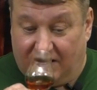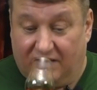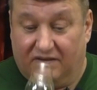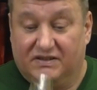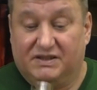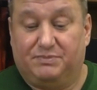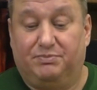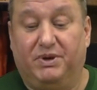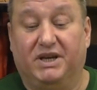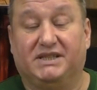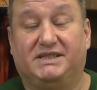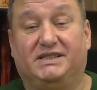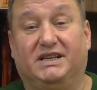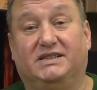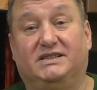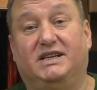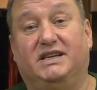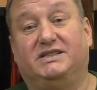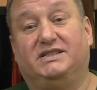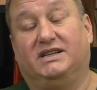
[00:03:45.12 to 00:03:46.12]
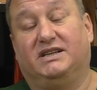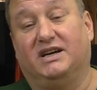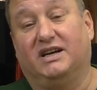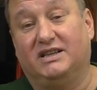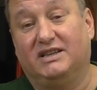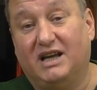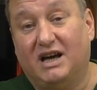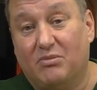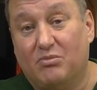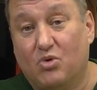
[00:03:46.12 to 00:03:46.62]
Специи здесь
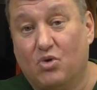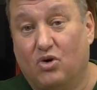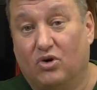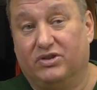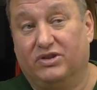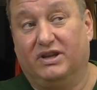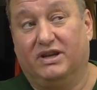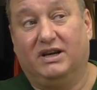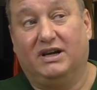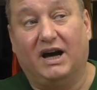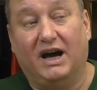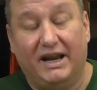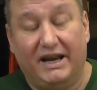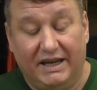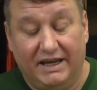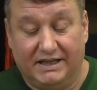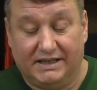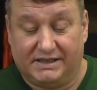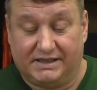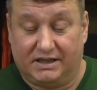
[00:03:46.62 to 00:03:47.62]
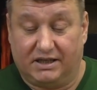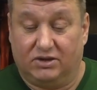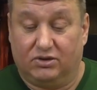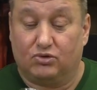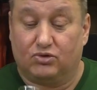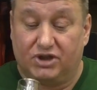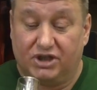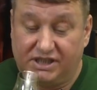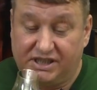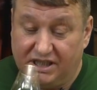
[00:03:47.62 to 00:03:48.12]
кардамон, корица,
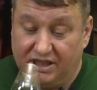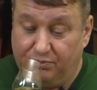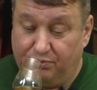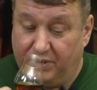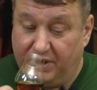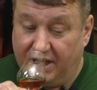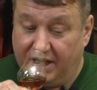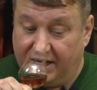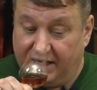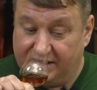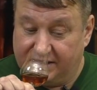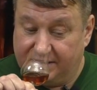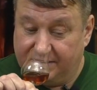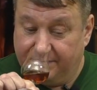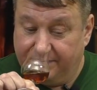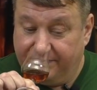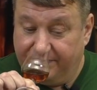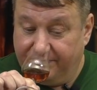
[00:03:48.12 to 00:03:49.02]
душистый перец.